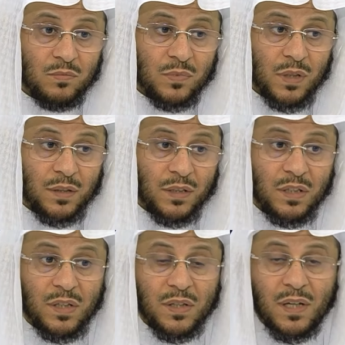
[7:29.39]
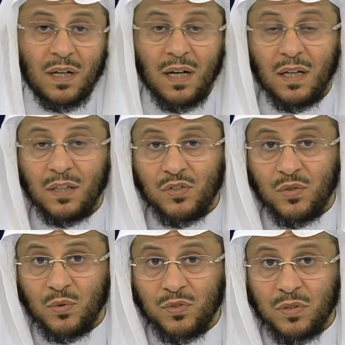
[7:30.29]
يعني إيذاء أهل
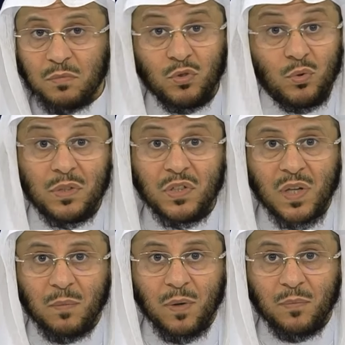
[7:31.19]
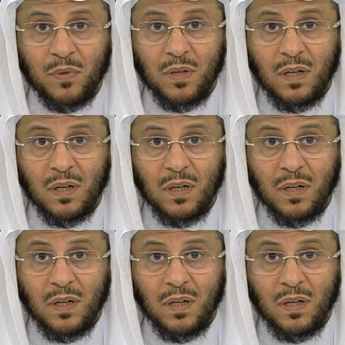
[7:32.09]
الزوج من دون سبب